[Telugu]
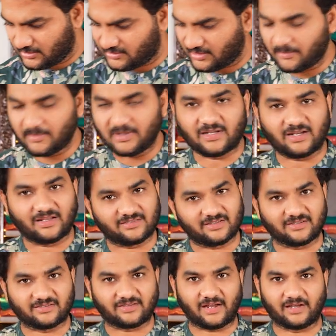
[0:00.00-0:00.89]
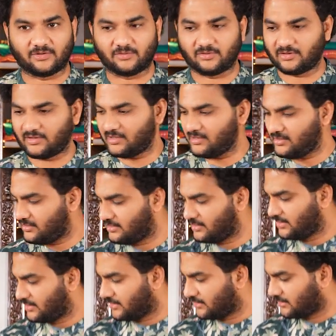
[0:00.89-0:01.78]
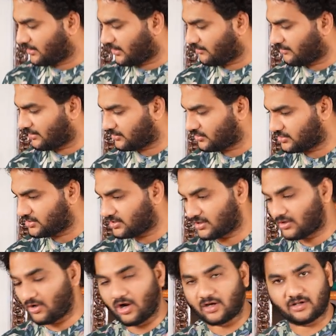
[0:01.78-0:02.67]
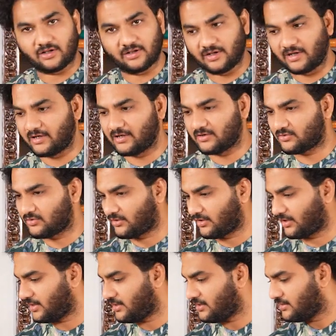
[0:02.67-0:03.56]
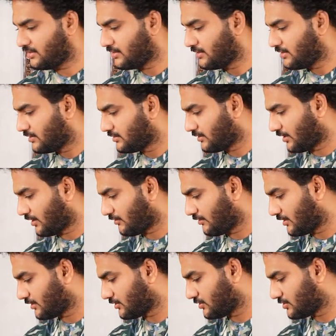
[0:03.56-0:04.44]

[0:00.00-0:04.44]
సెమీ టసర్ శారీ ఉంది తర్వాత వచ్చి కాటన్ లెనిన్స్ ఉన్నాయి తర్వాత